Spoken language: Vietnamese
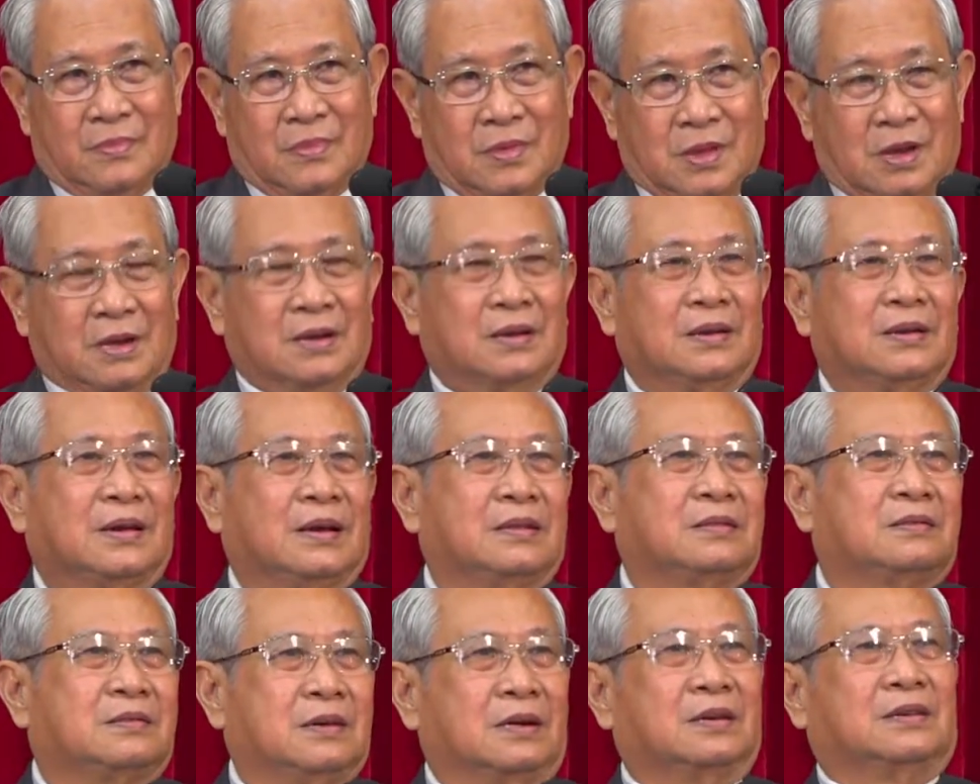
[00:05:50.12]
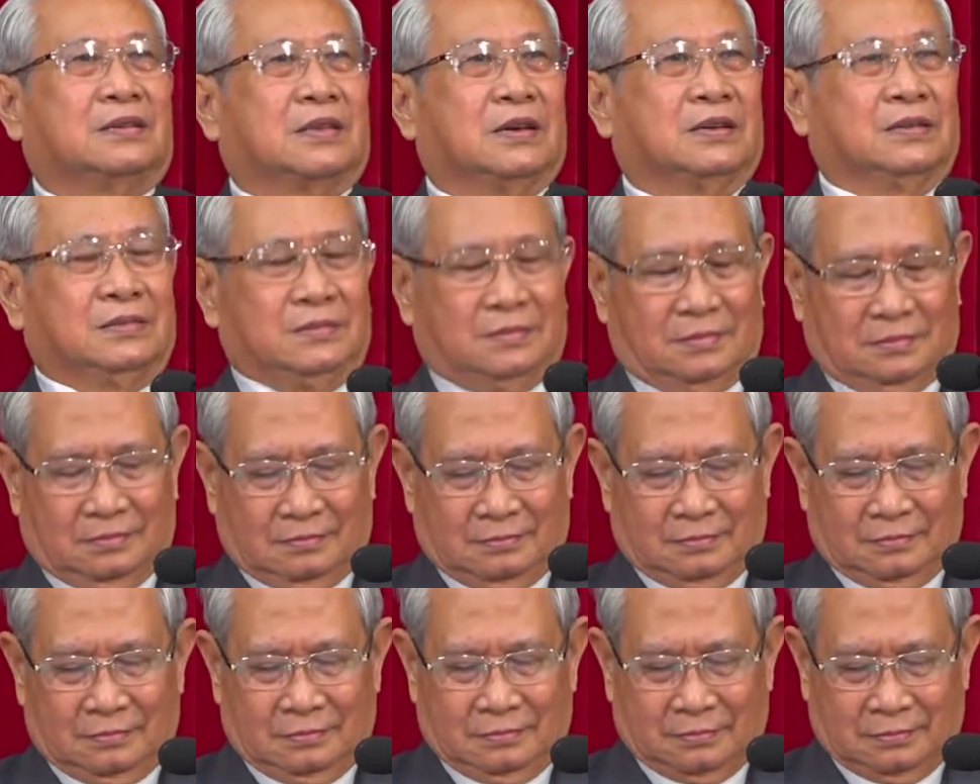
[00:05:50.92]
những cái thực chứng,
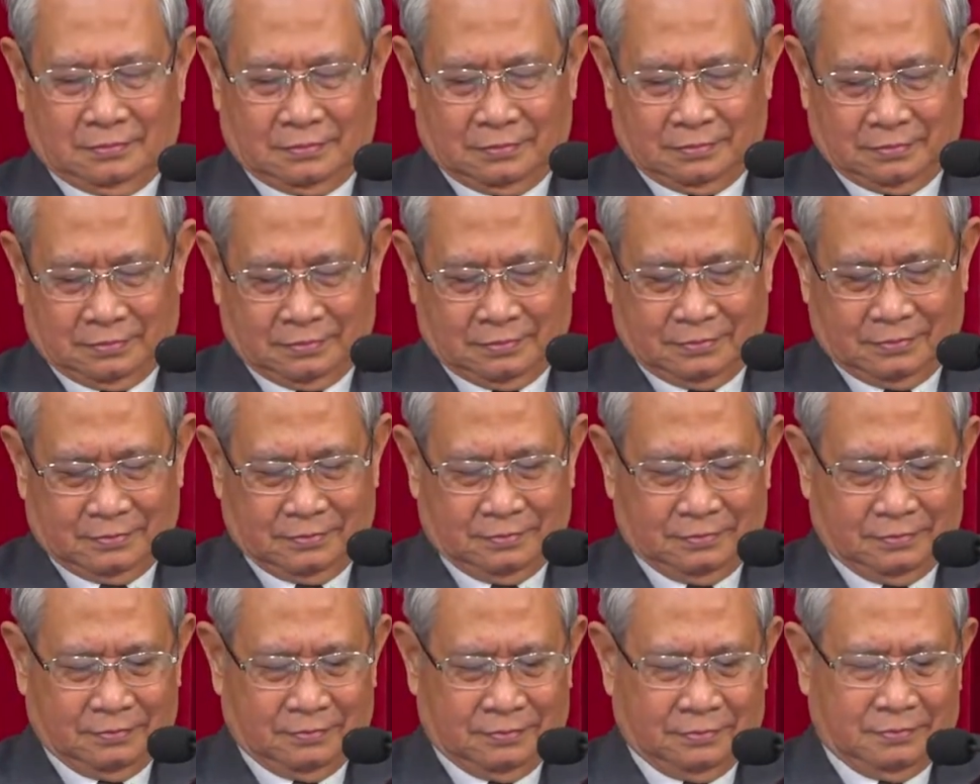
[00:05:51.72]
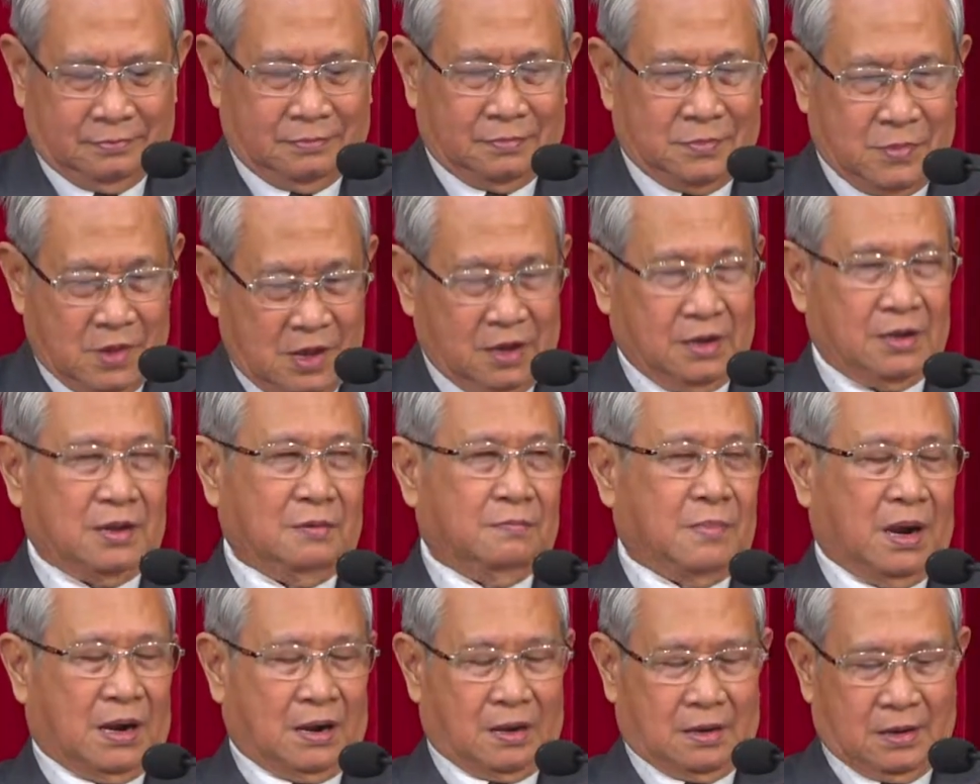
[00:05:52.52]
những
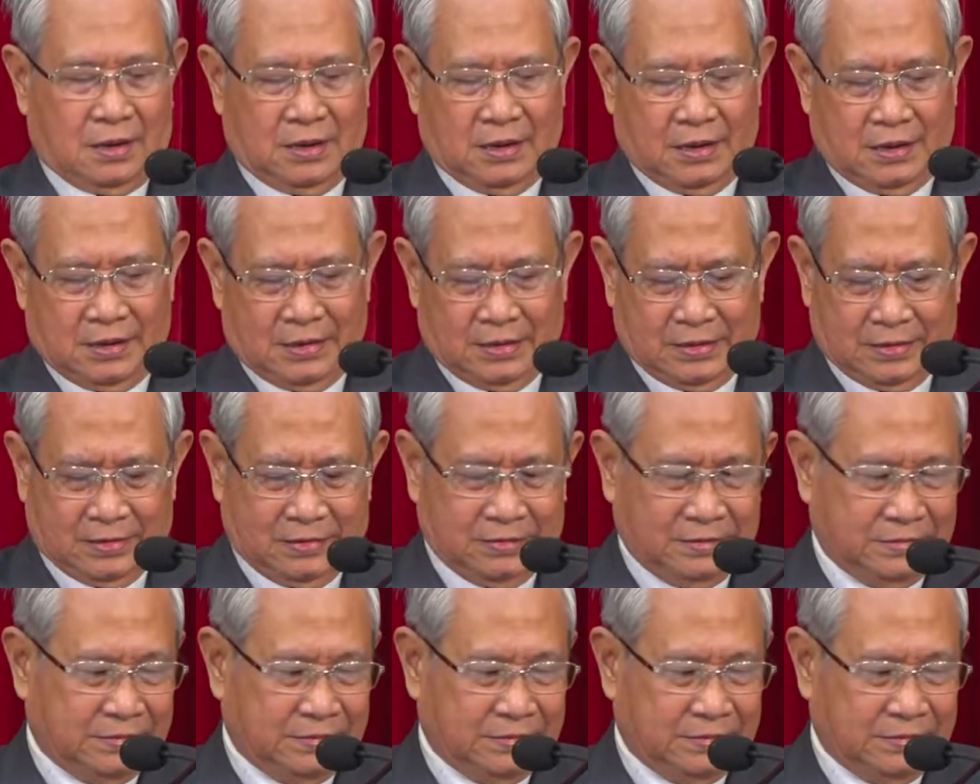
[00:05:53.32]
cái bằng cớ,